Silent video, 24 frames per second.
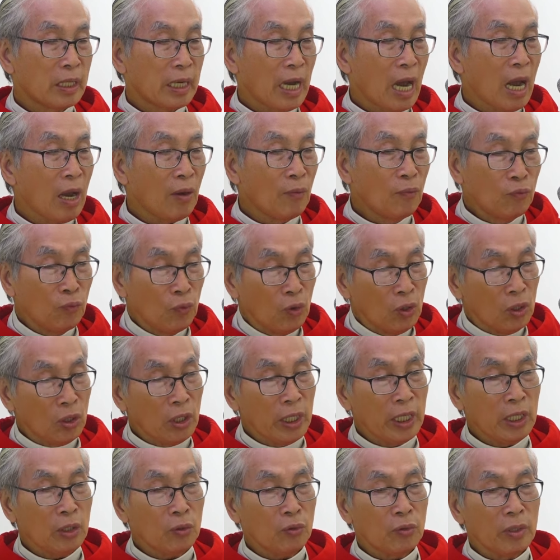cả ông vua
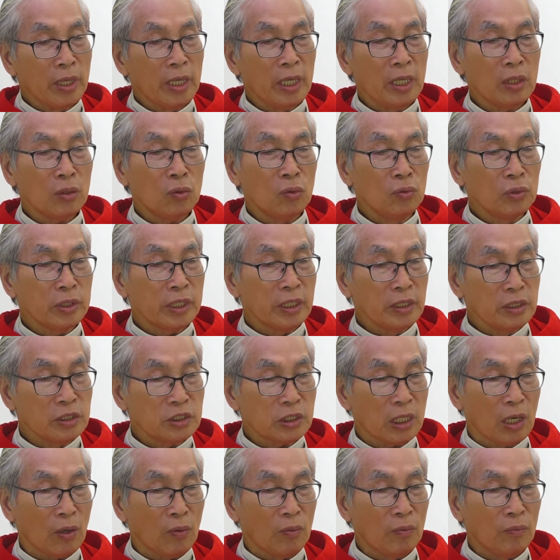Herode cũng kính
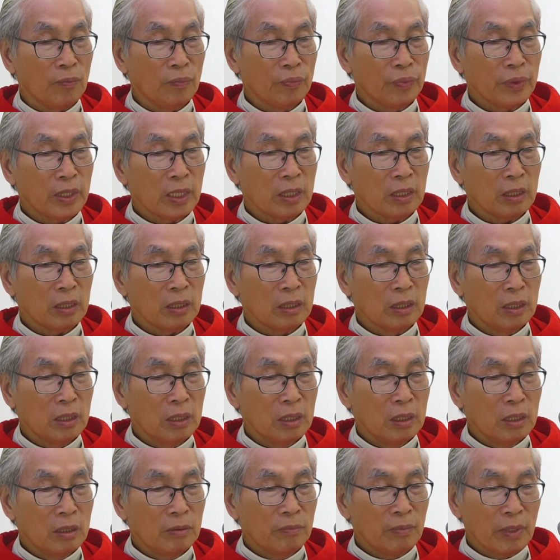trọng à,
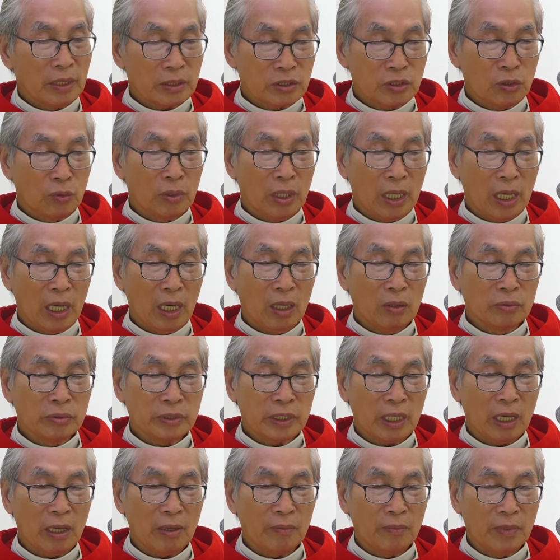mặc dù là ông
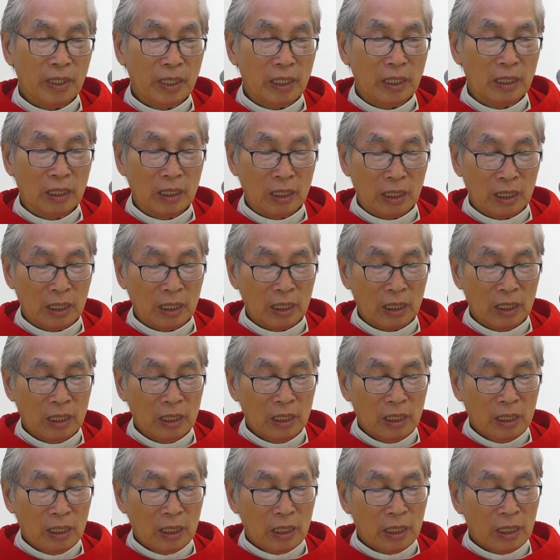ta bị à,
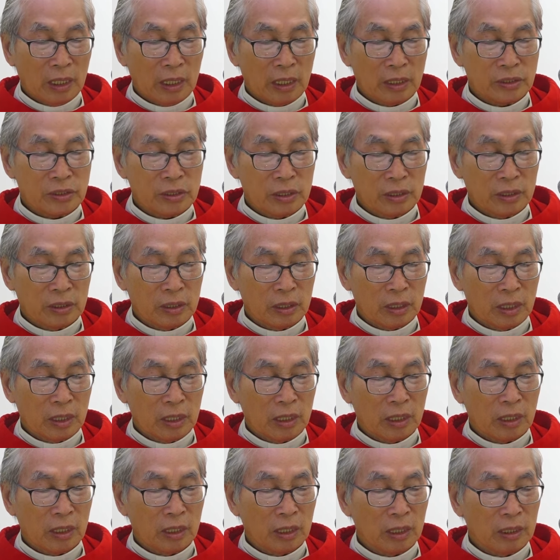à,
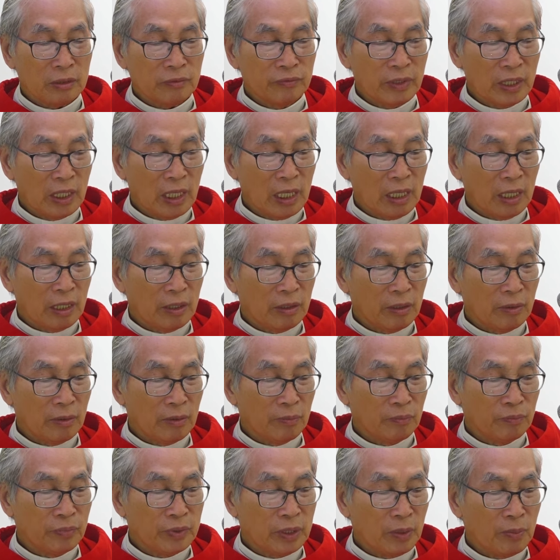vì là
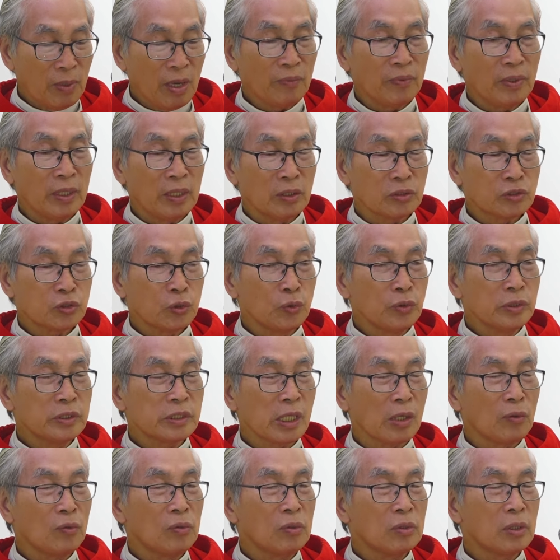bị bà vợ xúi
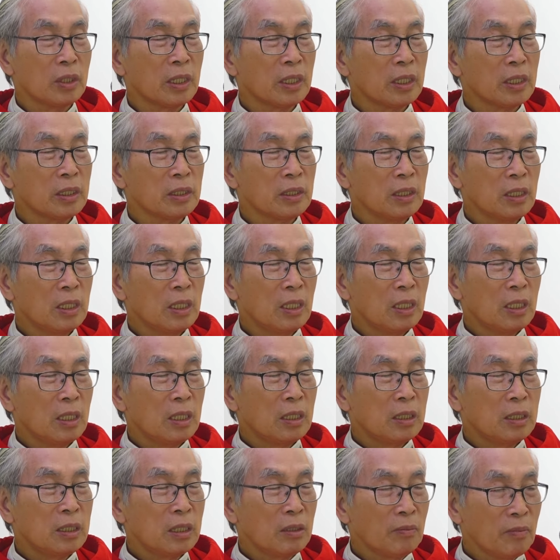xấu
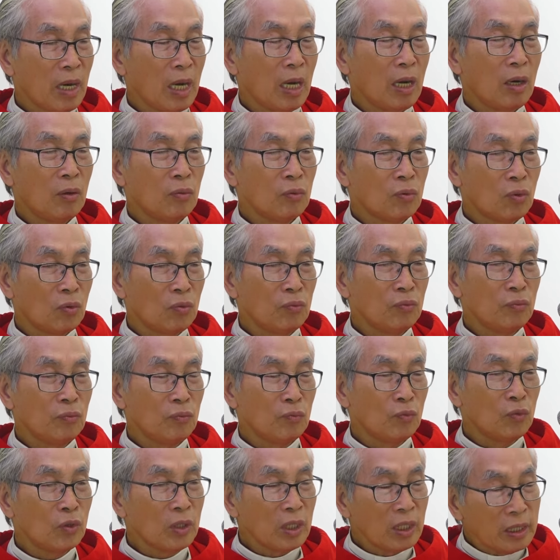nhưng mà ông
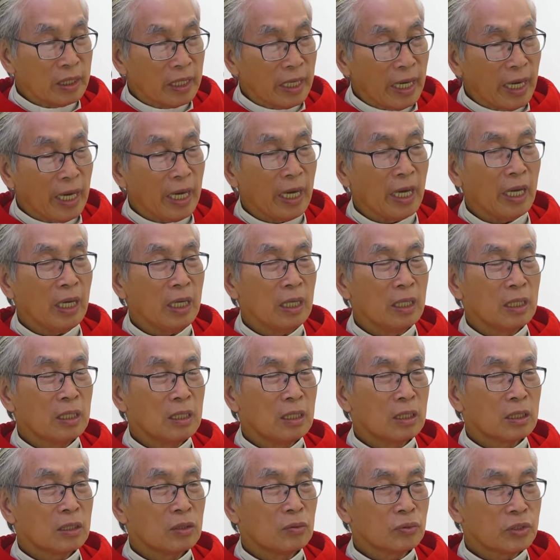cũng muốn nghe
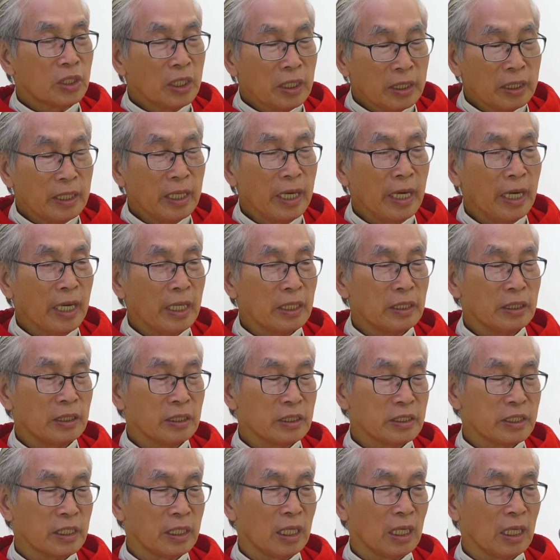thích nghe
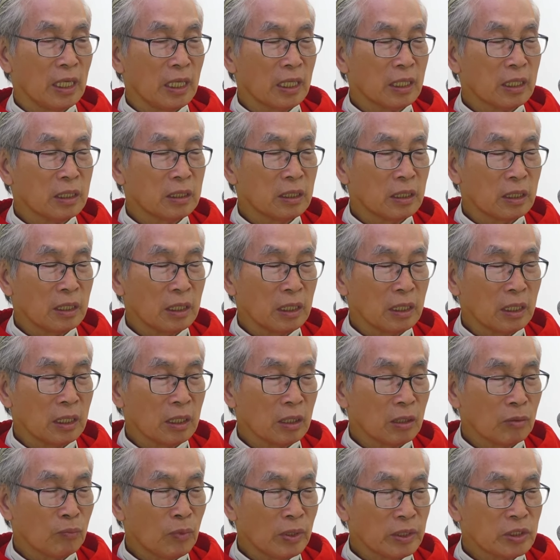những gì là à,
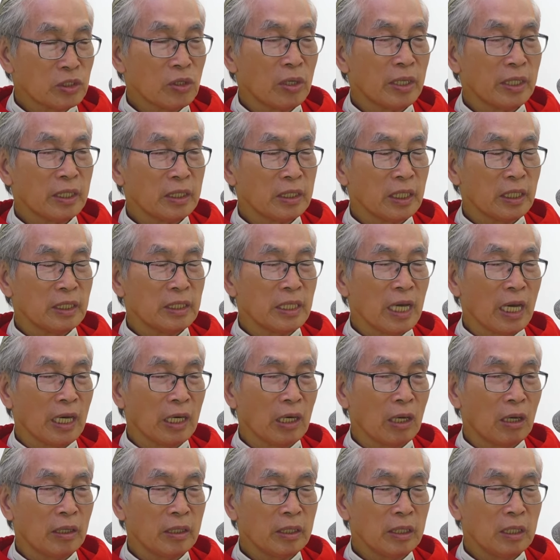mà John thầy giả
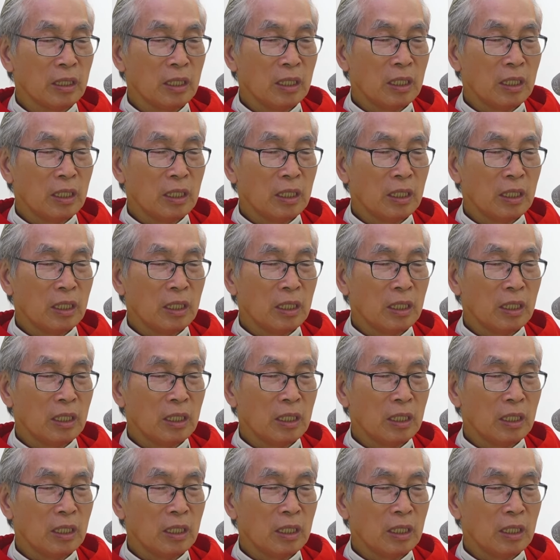nói